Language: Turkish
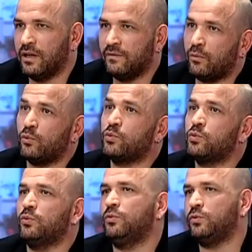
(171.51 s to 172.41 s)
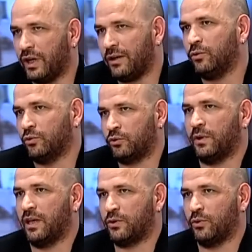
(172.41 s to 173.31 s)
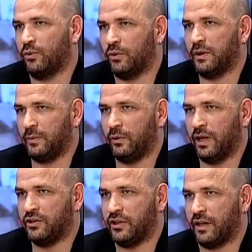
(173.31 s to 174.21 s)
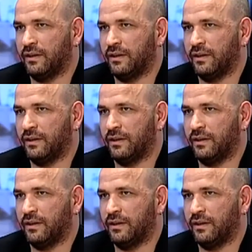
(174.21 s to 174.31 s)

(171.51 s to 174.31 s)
Ve bu uzun süreli konuşmalar sonunda olabiliyor ancak.